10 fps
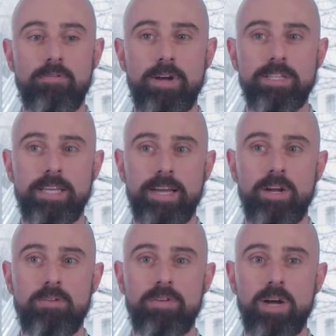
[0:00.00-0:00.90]
en fait, c'est
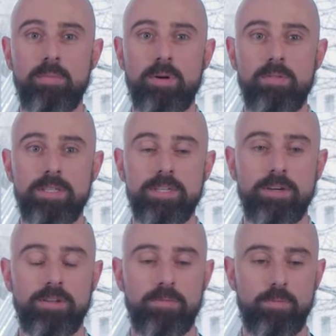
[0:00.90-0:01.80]
qu'elle offre vraiment, on va dire,
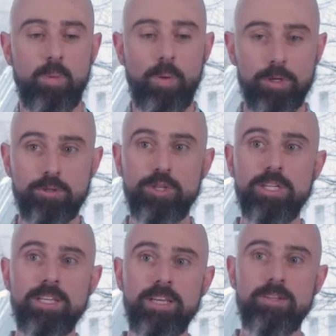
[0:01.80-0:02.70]

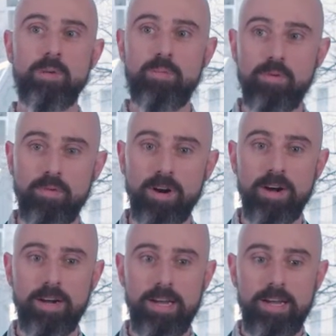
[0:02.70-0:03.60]
l'opportunité de
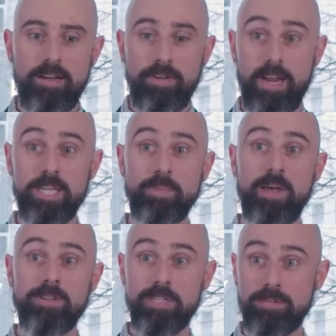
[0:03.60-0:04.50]
pouvoir faire
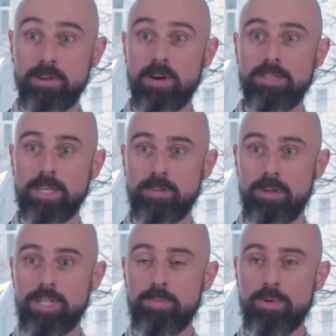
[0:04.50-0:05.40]
l'expérience de différentes
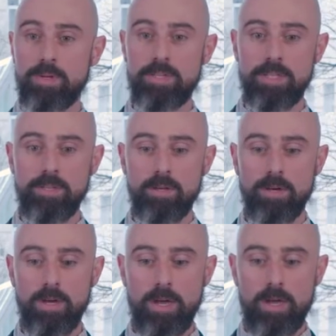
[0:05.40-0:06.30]
technologies, puis aussi
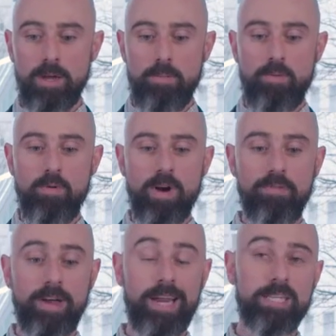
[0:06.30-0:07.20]
de
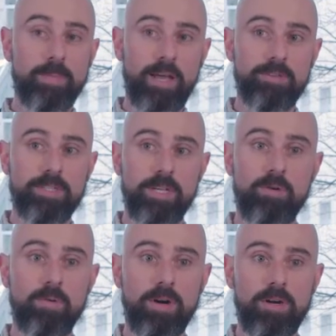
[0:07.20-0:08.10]
pouvoir faire l'expérience de c'est
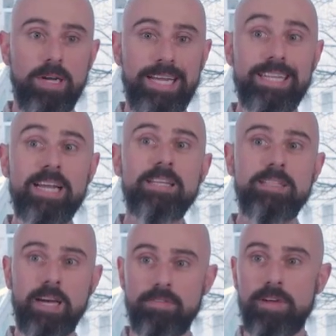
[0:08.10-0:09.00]
quoi l'analyse
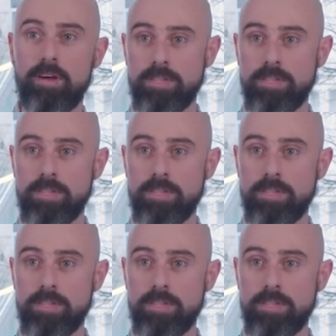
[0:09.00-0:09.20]
d'affaires en